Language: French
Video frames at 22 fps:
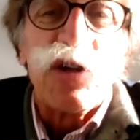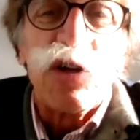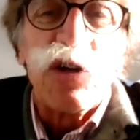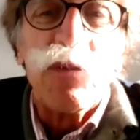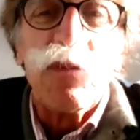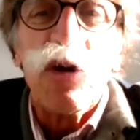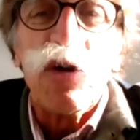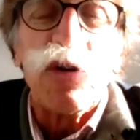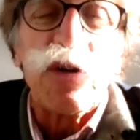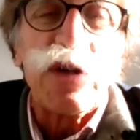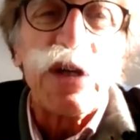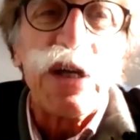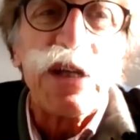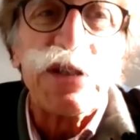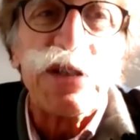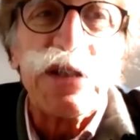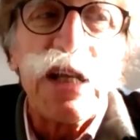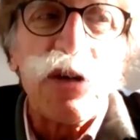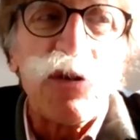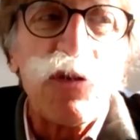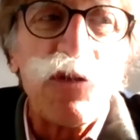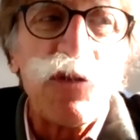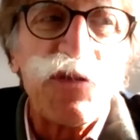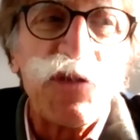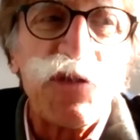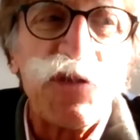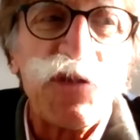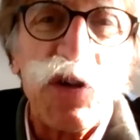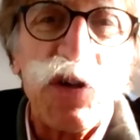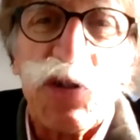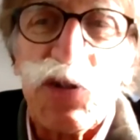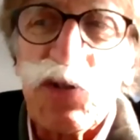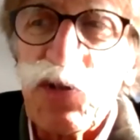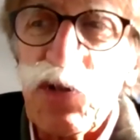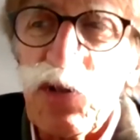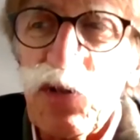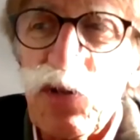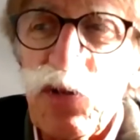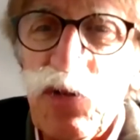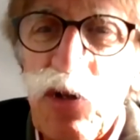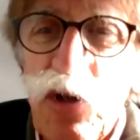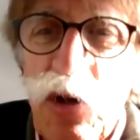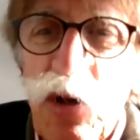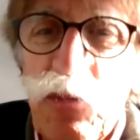comment regagner la confiance
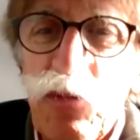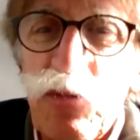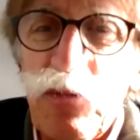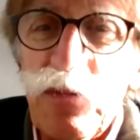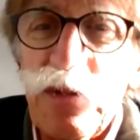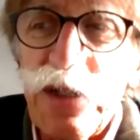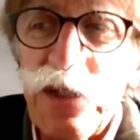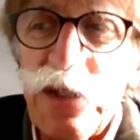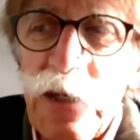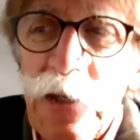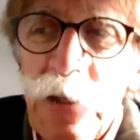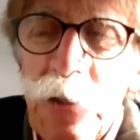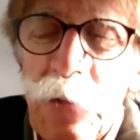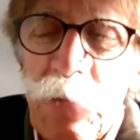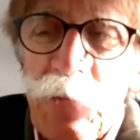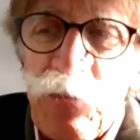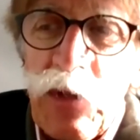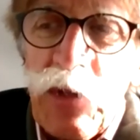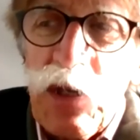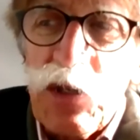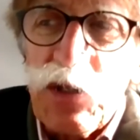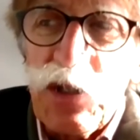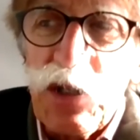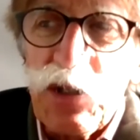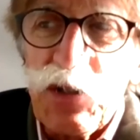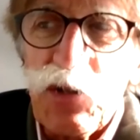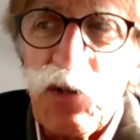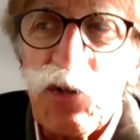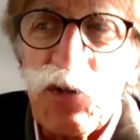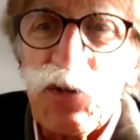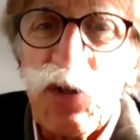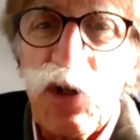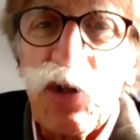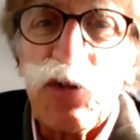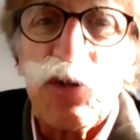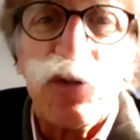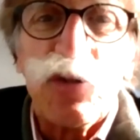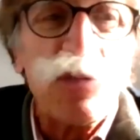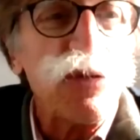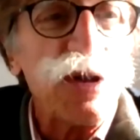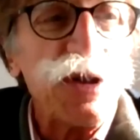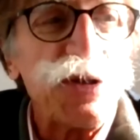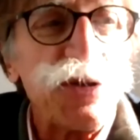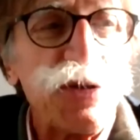de, de leur public, c'était une sorte
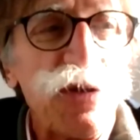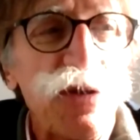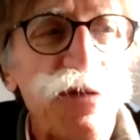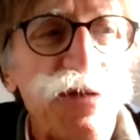de bouée de